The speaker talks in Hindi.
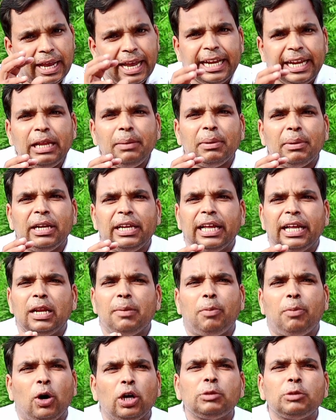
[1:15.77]
एनी मनी
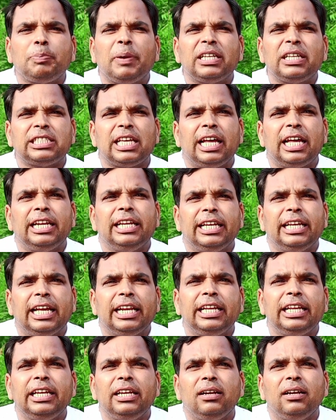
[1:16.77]
यानी बहुत पैसा नहीं
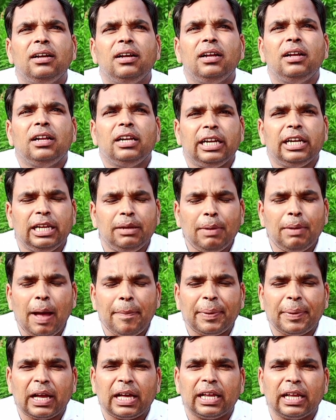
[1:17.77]
यानी नीम
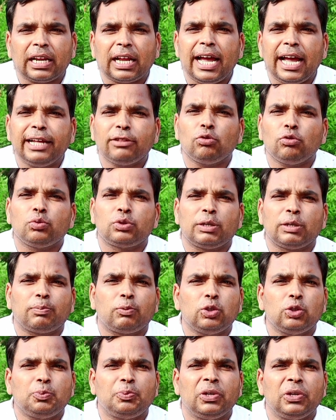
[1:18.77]
आपके घर का है तो
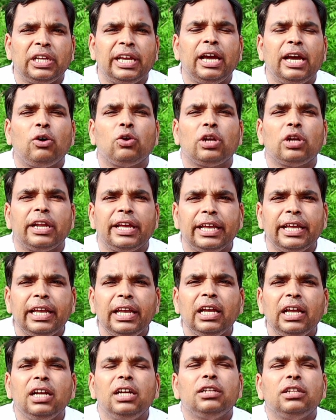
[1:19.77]
सब कुछ फ्री है और
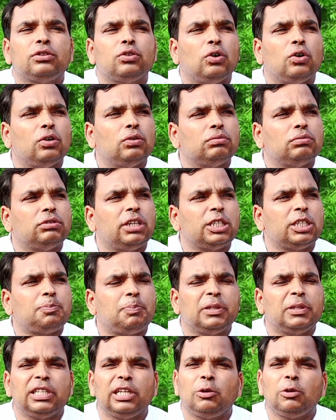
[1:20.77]
नहीं तो
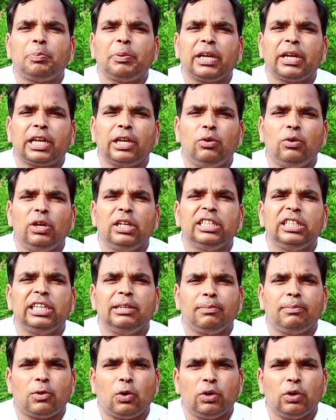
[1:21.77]
10-15 रुपये किलो
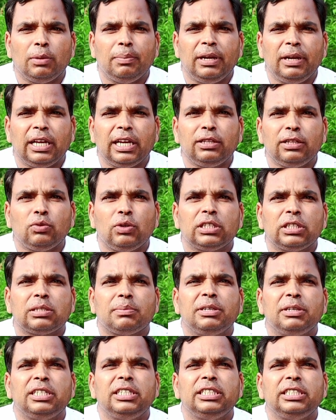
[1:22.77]
यदि नीम कौड़ी मिल गई तो ये
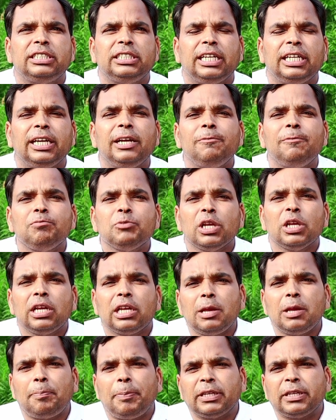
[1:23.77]
समझ लीजिए
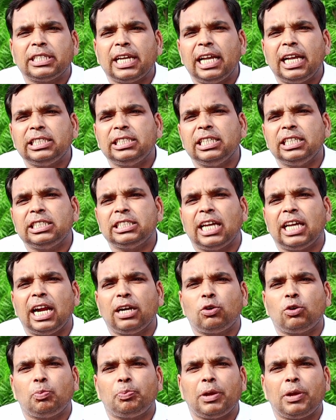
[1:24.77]
कि 50 से
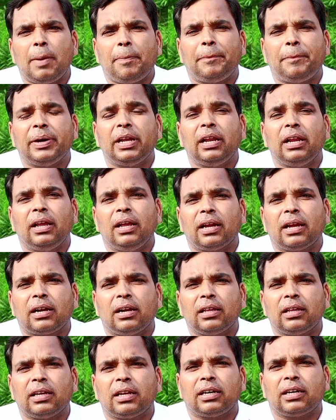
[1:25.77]
60 रुपया पर
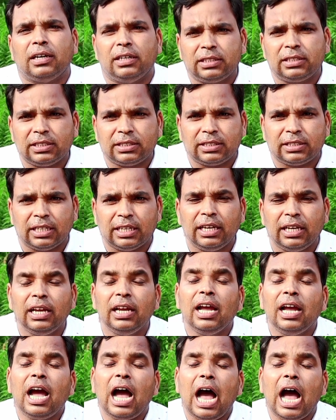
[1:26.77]
एकड़ के खर्च से